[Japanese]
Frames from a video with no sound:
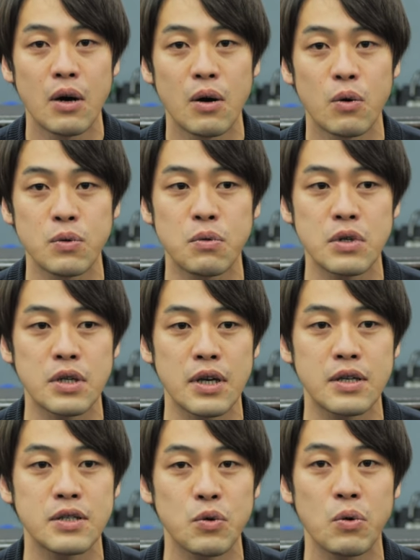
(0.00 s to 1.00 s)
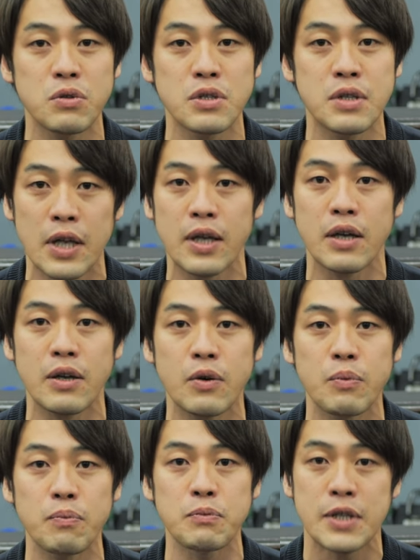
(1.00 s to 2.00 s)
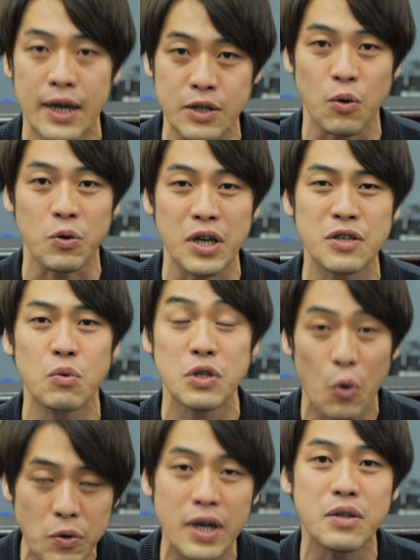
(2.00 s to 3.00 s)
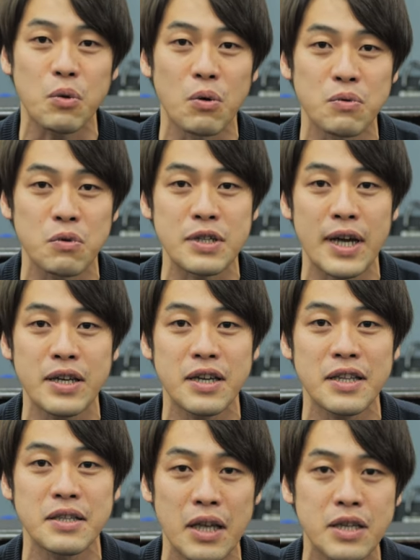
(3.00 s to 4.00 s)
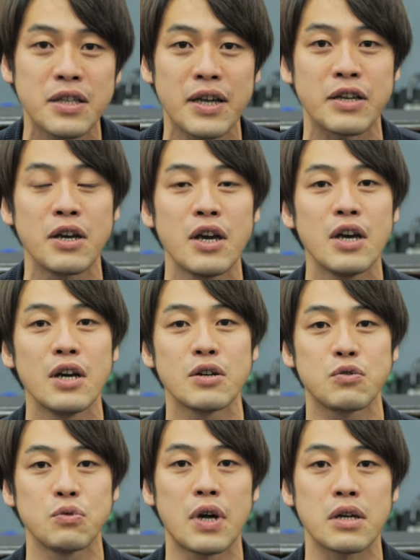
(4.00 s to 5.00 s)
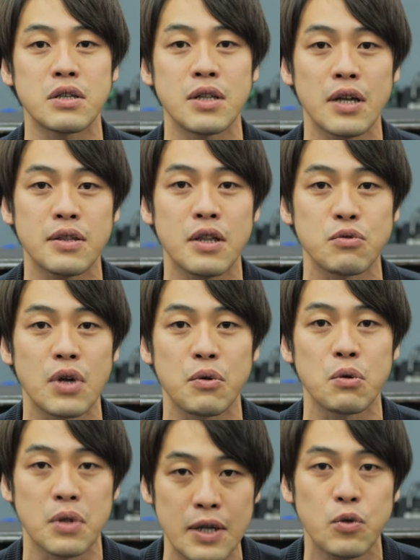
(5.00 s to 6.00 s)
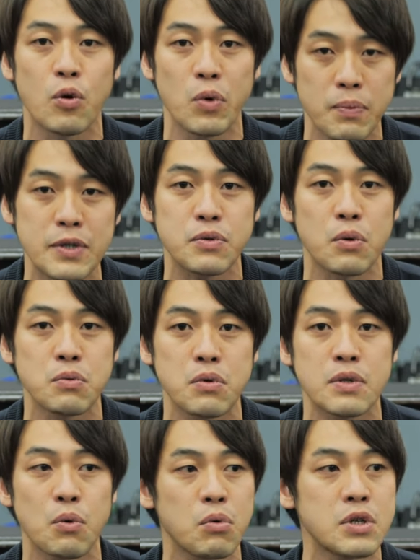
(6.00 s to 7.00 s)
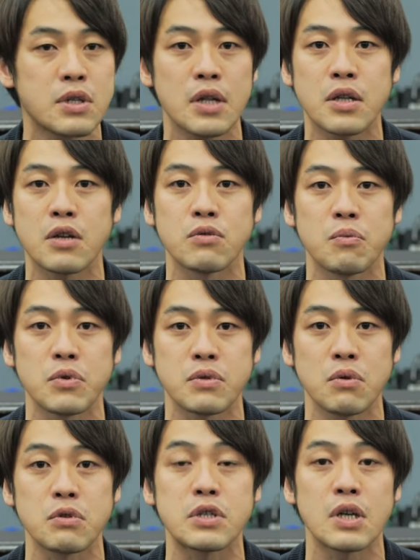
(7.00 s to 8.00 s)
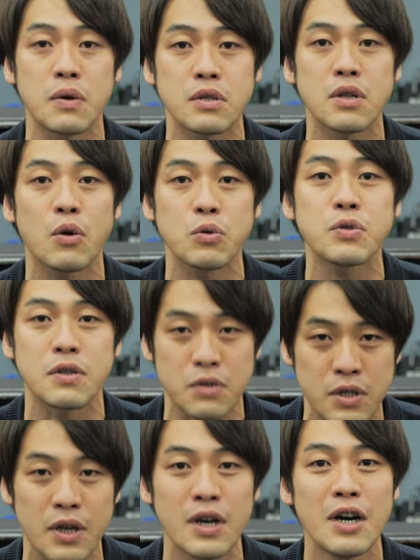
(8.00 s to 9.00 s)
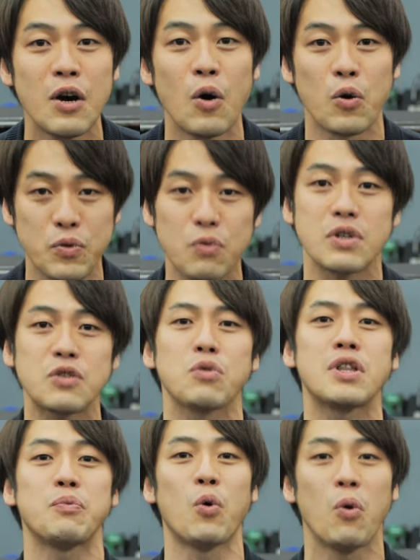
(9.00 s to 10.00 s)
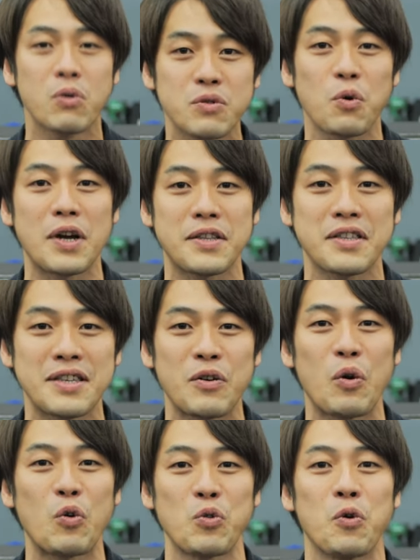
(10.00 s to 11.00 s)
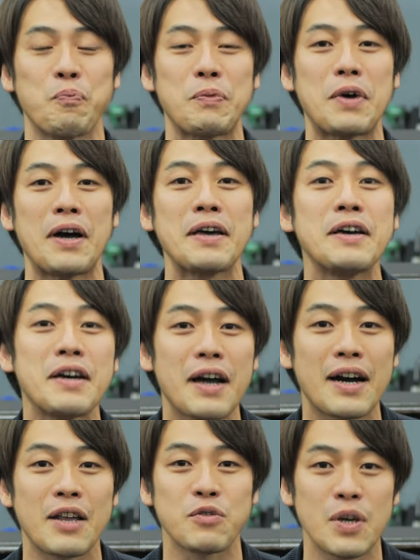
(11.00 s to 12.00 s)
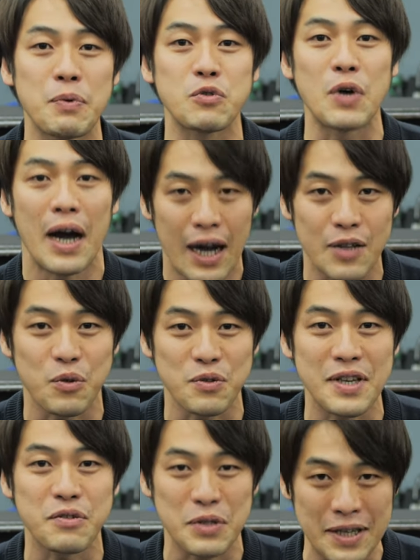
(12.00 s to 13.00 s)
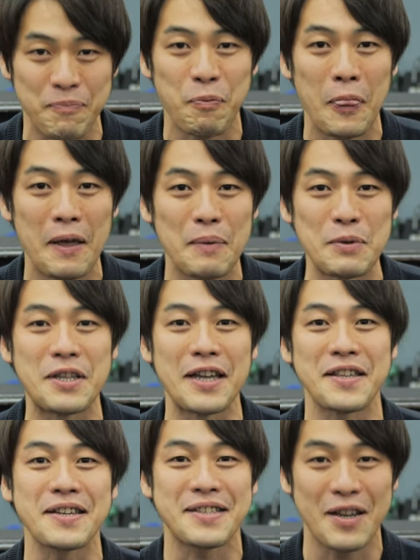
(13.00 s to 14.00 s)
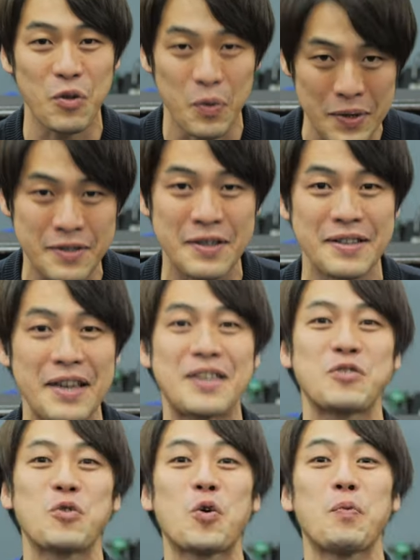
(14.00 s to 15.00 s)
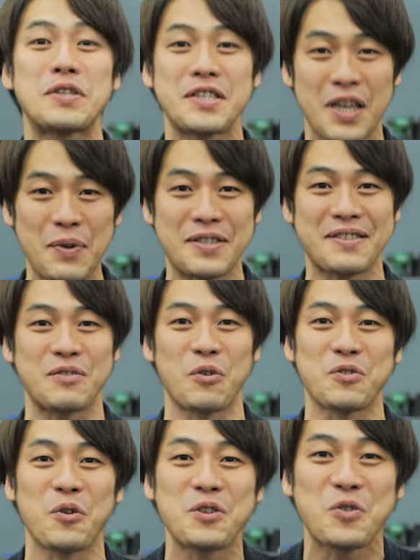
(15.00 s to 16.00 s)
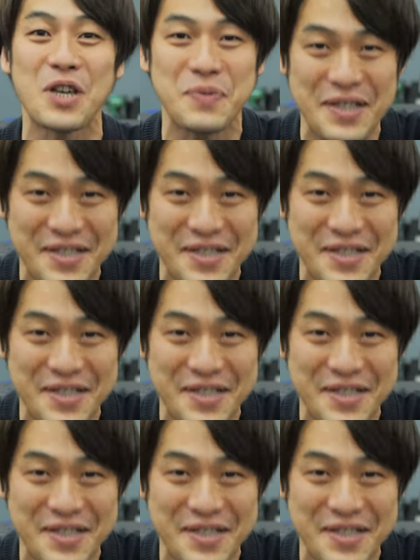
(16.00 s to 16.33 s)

本当に劇場にで見ないと劇場に来ないと本当に体験できない空間になってるだろうなと思います本当にそこに立ててるのもすごく幸せなことですし本当に一人でも多くの方にこの「カレル・チャペックの母」という作品見ていただきたいと思います劇場でお待ちしていますどうぞよろしくお願いしま